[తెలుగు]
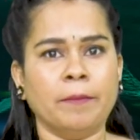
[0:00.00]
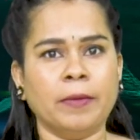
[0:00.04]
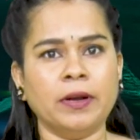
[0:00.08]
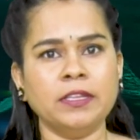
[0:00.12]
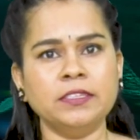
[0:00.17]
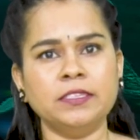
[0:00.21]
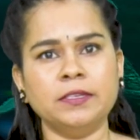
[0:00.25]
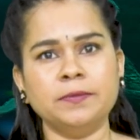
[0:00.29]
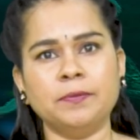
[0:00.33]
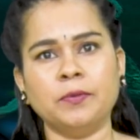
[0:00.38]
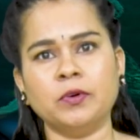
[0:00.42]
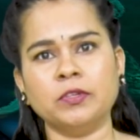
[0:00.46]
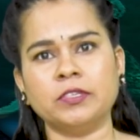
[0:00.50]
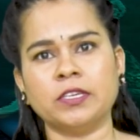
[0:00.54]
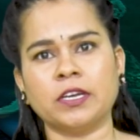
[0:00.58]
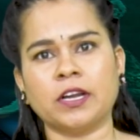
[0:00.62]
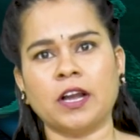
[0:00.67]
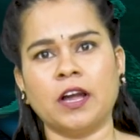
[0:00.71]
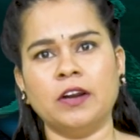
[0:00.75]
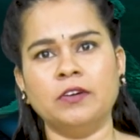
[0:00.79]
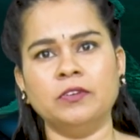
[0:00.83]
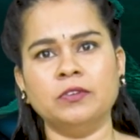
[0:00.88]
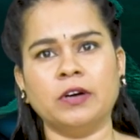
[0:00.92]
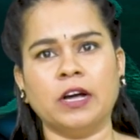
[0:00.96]
మంచి
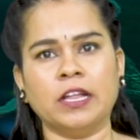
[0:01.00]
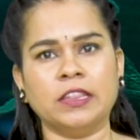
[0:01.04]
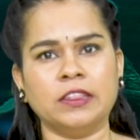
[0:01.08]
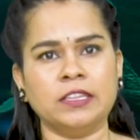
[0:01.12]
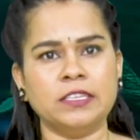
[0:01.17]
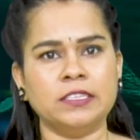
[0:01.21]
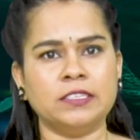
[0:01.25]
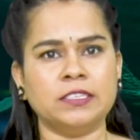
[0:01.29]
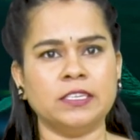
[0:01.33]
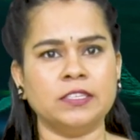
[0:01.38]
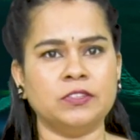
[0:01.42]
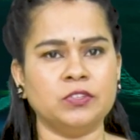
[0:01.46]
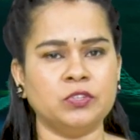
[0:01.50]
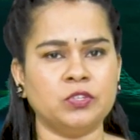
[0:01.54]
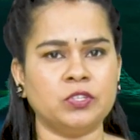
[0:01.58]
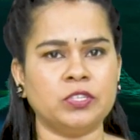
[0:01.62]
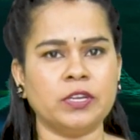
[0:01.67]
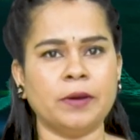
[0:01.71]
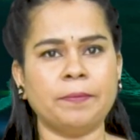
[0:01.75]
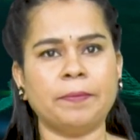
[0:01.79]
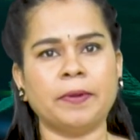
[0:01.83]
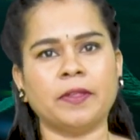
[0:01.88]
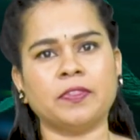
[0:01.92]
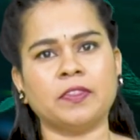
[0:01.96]
పోషకాలను అందించే
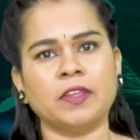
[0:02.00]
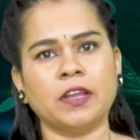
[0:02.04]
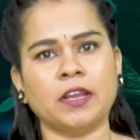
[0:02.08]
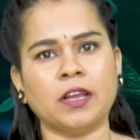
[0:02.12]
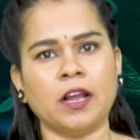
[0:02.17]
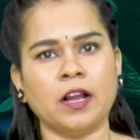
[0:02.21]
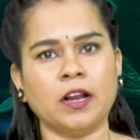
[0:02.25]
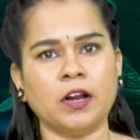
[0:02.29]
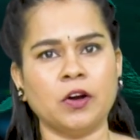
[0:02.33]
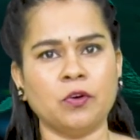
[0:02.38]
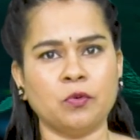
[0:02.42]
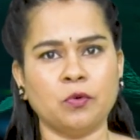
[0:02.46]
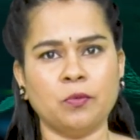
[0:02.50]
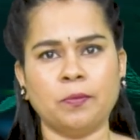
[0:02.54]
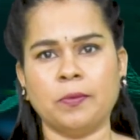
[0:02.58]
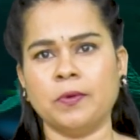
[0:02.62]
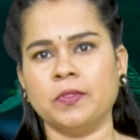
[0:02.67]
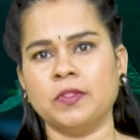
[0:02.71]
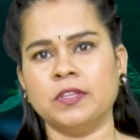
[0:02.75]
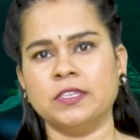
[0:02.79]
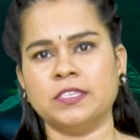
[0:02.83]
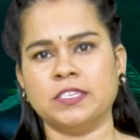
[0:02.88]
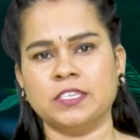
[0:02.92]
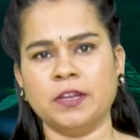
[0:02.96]
దృష్ట్యా ప్రత్యేకంగా
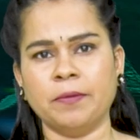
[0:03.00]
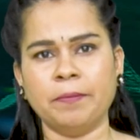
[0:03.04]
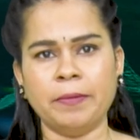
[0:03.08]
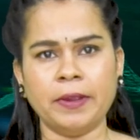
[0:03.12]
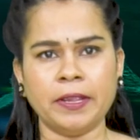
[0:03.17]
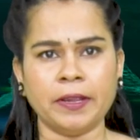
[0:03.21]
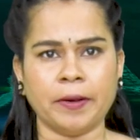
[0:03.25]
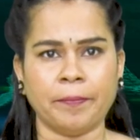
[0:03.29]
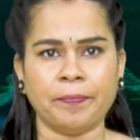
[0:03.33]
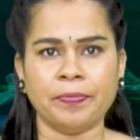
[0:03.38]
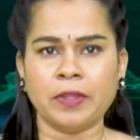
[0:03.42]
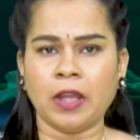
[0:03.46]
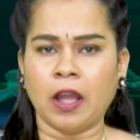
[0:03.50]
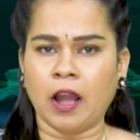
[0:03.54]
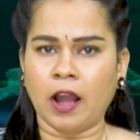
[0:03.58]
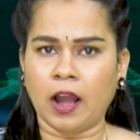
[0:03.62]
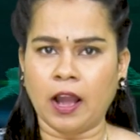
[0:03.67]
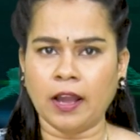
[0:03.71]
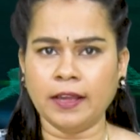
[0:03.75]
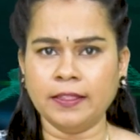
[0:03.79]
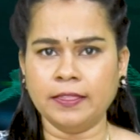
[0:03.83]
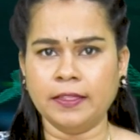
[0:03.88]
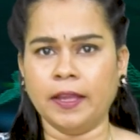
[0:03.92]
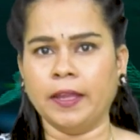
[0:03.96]
రూపొందించిన బియ్యం
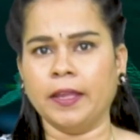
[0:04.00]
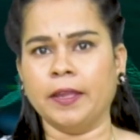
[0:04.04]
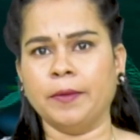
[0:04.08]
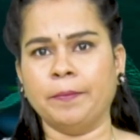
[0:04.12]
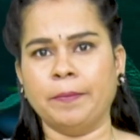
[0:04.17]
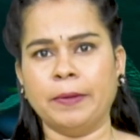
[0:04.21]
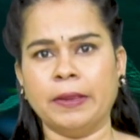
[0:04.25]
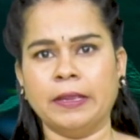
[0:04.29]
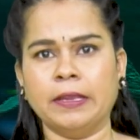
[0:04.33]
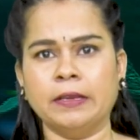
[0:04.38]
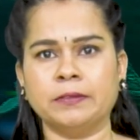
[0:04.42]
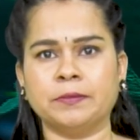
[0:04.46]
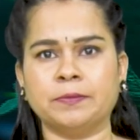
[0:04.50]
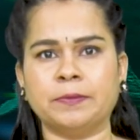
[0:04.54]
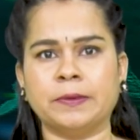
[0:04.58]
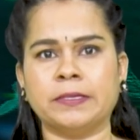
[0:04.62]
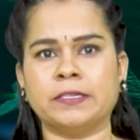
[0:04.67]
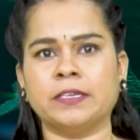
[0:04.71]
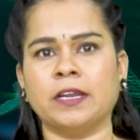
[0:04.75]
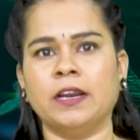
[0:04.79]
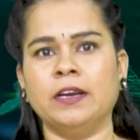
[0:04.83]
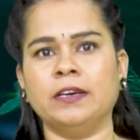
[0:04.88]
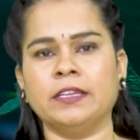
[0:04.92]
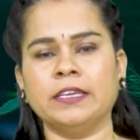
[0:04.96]
అయితే ఈ బియ్యం
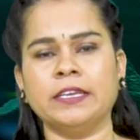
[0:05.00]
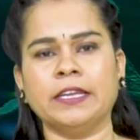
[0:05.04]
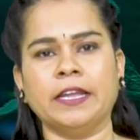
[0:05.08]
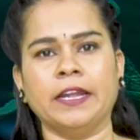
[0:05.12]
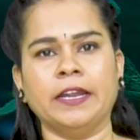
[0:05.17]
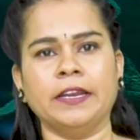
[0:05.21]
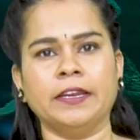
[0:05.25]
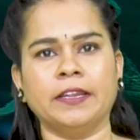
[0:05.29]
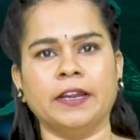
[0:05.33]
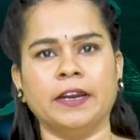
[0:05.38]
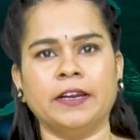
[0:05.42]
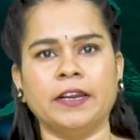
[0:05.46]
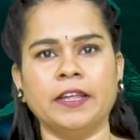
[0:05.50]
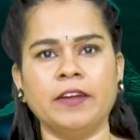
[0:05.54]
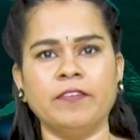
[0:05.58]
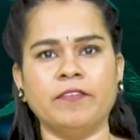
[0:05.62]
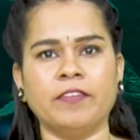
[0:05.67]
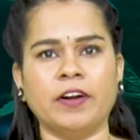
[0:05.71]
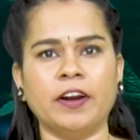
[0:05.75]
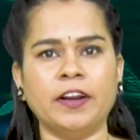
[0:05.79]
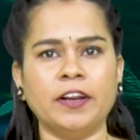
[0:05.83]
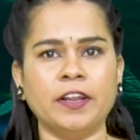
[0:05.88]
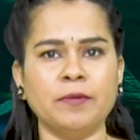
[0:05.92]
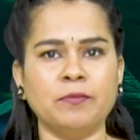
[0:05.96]
స్పెషాలిటీ ఏంటంటే
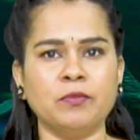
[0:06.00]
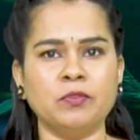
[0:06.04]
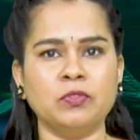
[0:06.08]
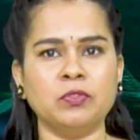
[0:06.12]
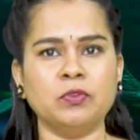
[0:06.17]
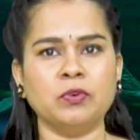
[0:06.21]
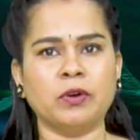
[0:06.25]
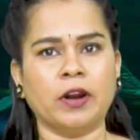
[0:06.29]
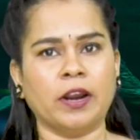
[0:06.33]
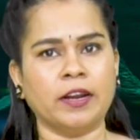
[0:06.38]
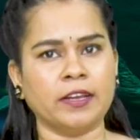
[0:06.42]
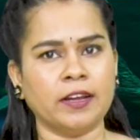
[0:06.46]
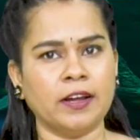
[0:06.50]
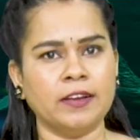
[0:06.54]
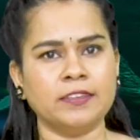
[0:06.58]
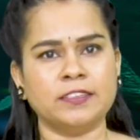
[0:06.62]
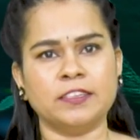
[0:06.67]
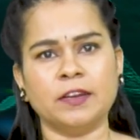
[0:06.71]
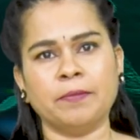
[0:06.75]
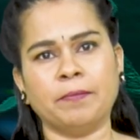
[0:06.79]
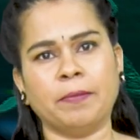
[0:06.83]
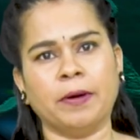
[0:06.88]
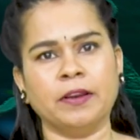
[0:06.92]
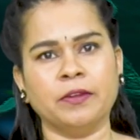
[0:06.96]
వండే ముందు
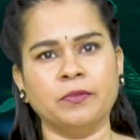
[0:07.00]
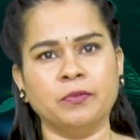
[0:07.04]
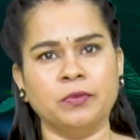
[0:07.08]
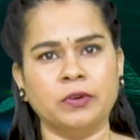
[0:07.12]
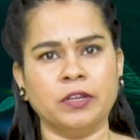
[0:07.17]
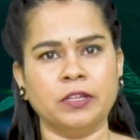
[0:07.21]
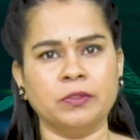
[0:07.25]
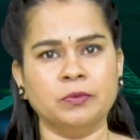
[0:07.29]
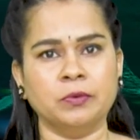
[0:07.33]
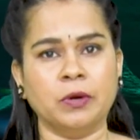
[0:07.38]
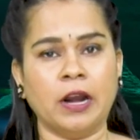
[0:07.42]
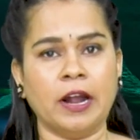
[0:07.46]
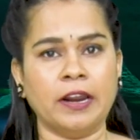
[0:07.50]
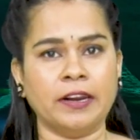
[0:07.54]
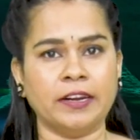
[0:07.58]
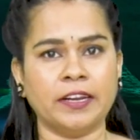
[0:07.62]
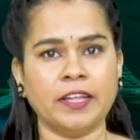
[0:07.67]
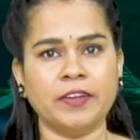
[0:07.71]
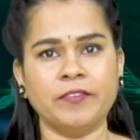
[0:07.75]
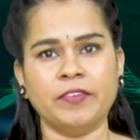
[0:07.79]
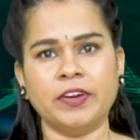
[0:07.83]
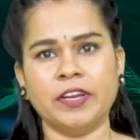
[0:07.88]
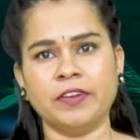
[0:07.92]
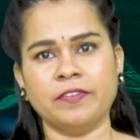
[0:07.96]
కడగాల్సిన పని ఉండదు
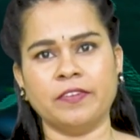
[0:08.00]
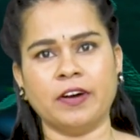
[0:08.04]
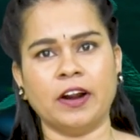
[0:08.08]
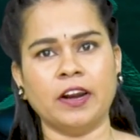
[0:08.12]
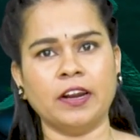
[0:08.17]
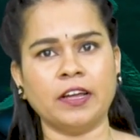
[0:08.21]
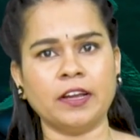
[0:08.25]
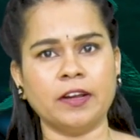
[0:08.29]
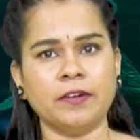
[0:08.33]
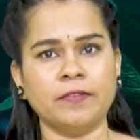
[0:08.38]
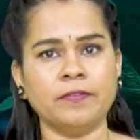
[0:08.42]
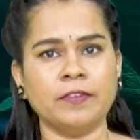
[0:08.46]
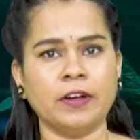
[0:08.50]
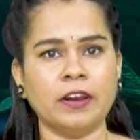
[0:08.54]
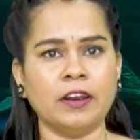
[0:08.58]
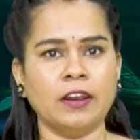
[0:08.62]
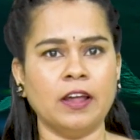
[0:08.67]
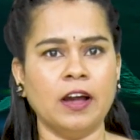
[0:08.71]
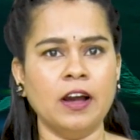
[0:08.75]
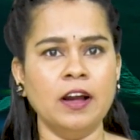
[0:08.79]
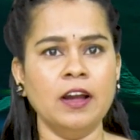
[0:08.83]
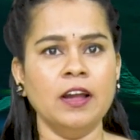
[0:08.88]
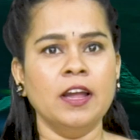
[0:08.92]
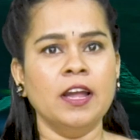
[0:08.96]
అంటే వీడి వాడకం
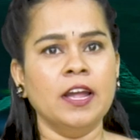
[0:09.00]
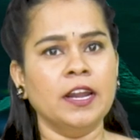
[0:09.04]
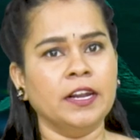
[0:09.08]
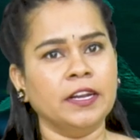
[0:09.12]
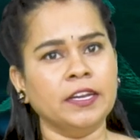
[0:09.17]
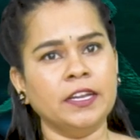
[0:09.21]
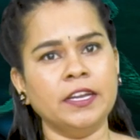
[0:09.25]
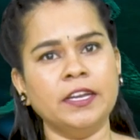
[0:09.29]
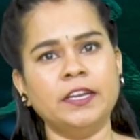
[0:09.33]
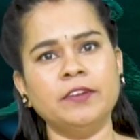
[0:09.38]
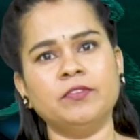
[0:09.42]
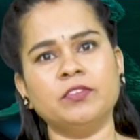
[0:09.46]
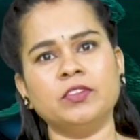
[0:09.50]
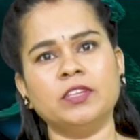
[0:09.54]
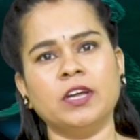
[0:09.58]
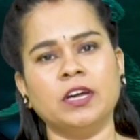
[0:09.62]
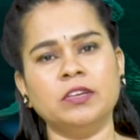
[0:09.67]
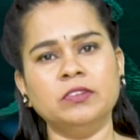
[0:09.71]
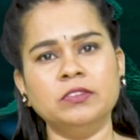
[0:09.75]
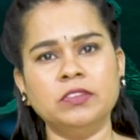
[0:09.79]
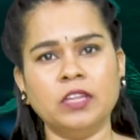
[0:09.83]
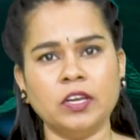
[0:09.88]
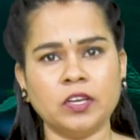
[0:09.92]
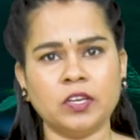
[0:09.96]
వల్ల నీటి
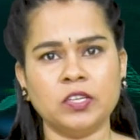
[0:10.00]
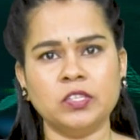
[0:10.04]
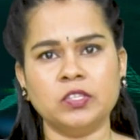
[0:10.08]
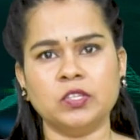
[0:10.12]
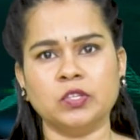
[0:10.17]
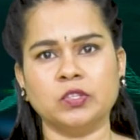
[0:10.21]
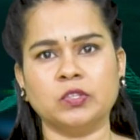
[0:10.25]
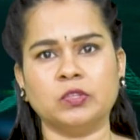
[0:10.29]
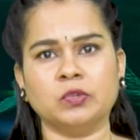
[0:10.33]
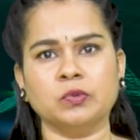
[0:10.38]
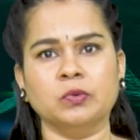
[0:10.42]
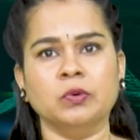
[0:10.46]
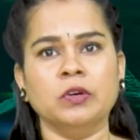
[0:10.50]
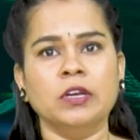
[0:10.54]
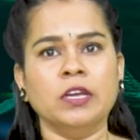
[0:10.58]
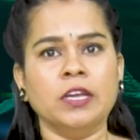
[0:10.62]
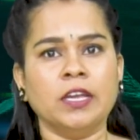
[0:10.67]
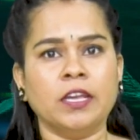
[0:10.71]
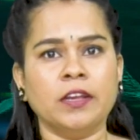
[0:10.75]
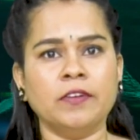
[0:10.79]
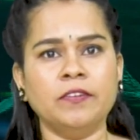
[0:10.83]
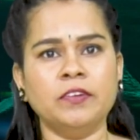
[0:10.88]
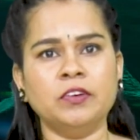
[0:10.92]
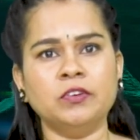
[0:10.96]
వృధాను తగ్గించవచ్చు
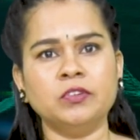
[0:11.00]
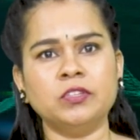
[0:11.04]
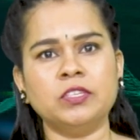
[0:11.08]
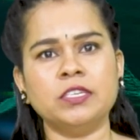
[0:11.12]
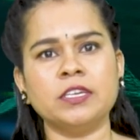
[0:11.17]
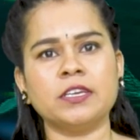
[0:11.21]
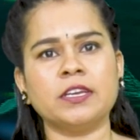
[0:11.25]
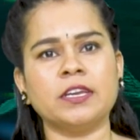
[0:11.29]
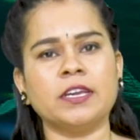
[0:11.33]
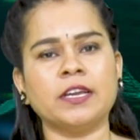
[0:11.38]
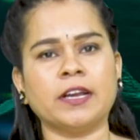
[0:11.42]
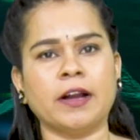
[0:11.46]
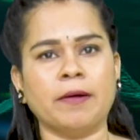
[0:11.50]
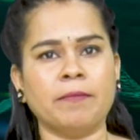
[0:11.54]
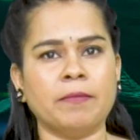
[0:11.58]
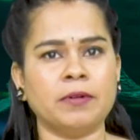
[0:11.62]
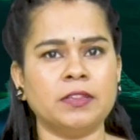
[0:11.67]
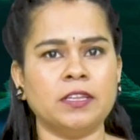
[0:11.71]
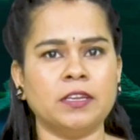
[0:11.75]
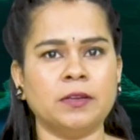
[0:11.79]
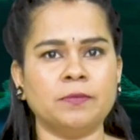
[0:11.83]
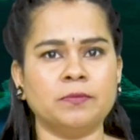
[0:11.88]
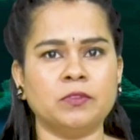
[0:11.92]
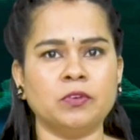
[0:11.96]
ఇవి రుచికి
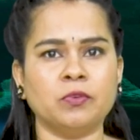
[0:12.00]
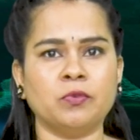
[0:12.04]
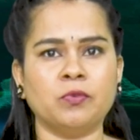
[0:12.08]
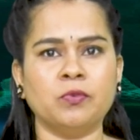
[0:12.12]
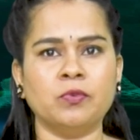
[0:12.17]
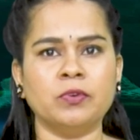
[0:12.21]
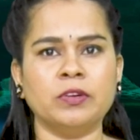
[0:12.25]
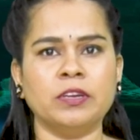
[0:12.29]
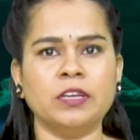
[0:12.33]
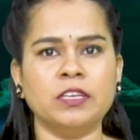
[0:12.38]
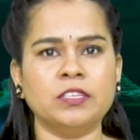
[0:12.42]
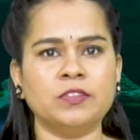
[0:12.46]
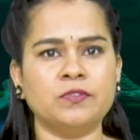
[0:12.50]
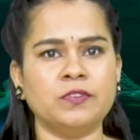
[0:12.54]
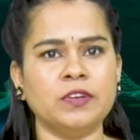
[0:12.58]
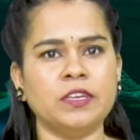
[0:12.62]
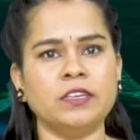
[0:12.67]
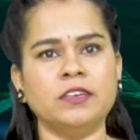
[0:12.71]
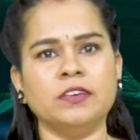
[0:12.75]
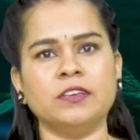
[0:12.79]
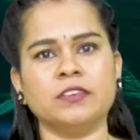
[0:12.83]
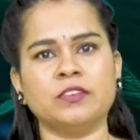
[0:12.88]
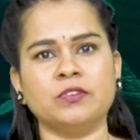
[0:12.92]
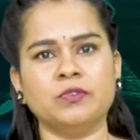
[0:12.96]
కమ్మదనంతో కూడిన
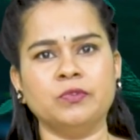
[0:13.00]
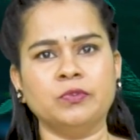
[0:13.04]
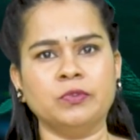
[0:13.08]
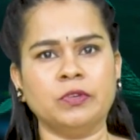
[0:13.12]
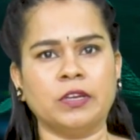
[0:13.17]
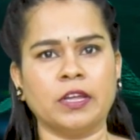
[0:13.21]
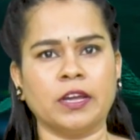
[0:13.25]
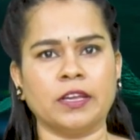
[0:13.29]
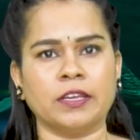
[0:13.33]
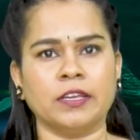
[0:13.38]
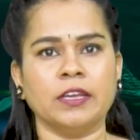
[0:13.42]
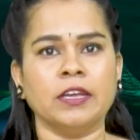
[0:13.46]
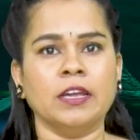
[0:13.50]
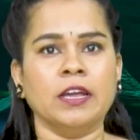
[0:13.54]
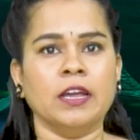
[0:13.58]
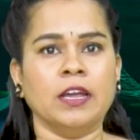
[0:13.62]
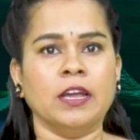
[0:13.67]
స్వీట్నెస్ను ఉంటాయి